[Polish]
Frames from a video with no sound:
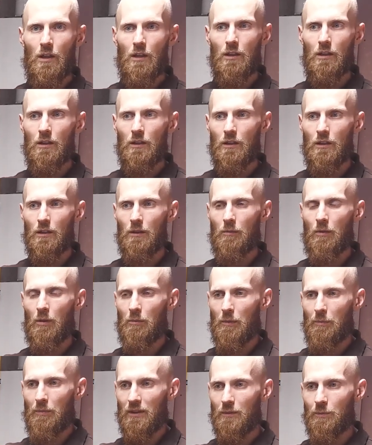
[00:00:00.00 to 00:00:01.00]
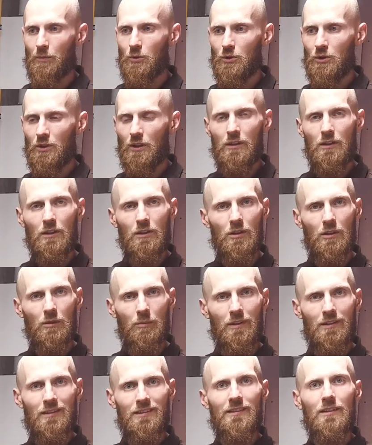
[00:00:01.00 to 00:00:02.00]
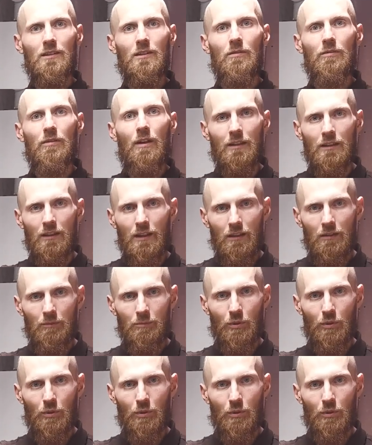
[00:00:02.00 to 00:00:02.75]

e, mamy bezpośrednie, czyli bez sterowania,